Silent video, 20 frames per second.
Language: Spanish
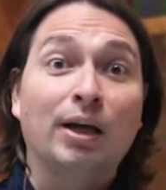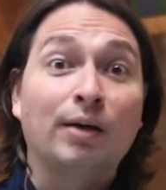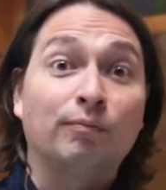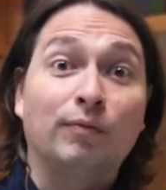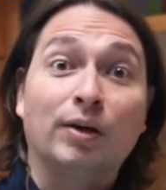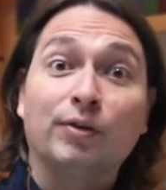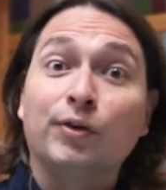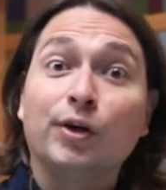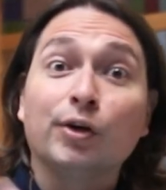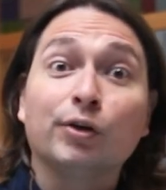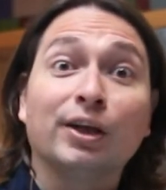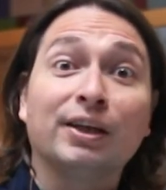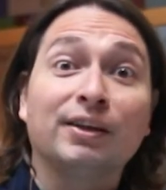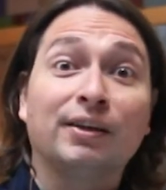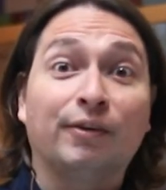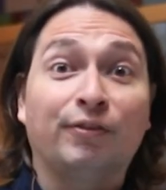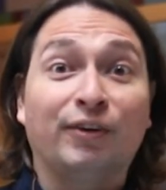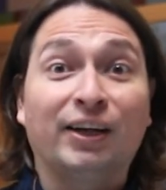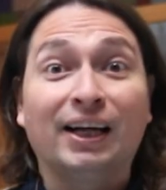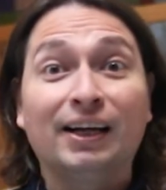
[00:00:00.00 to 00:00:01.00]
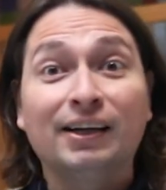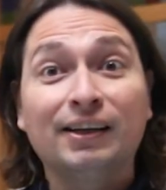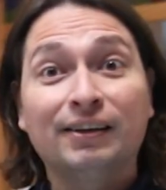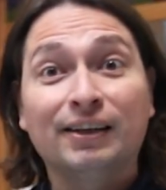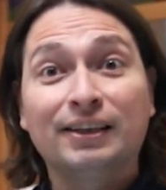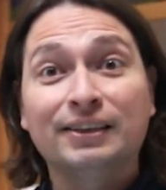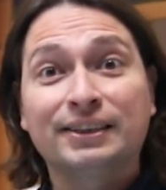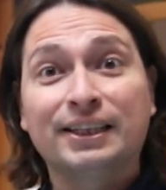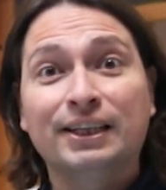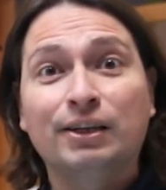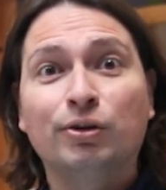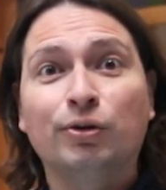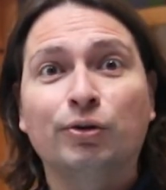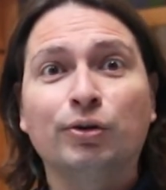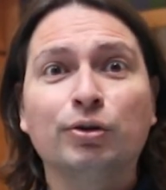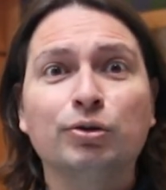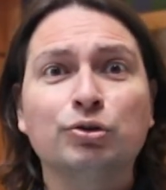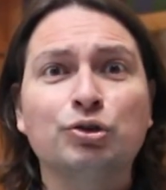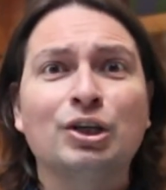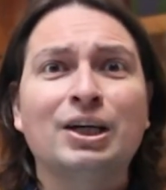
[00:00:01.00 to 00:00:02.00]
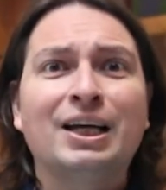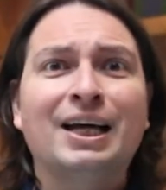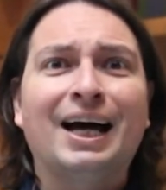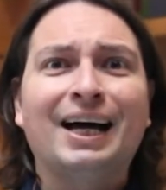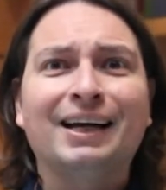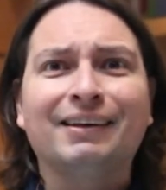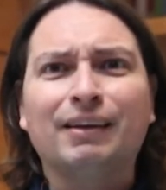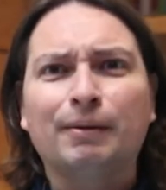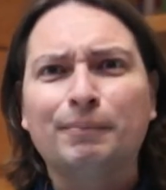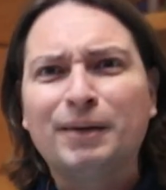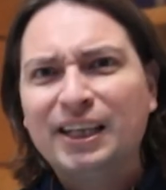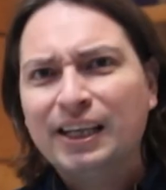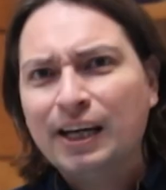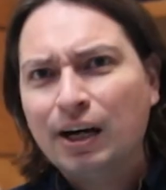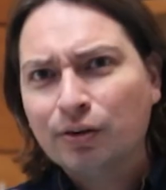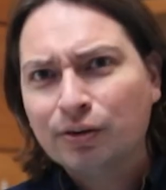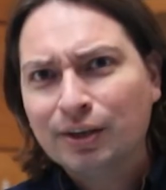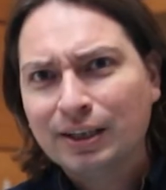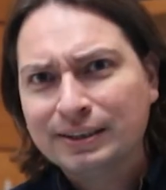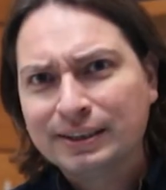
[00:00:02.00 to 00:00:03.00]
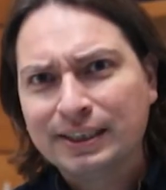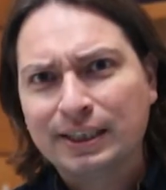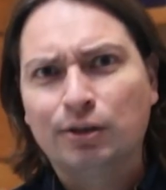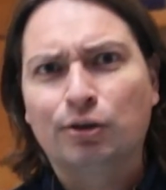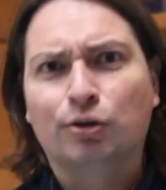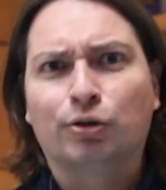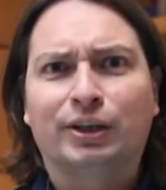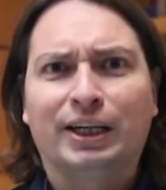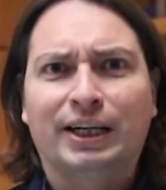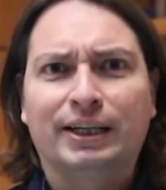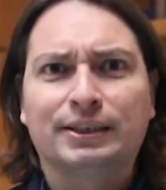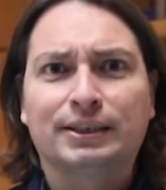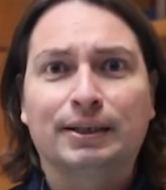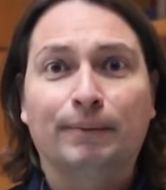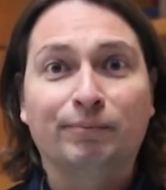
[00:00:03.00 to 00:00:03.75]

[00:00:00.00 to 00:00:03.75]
Vivió desde finales del siglo II hasta mediados del siglo III.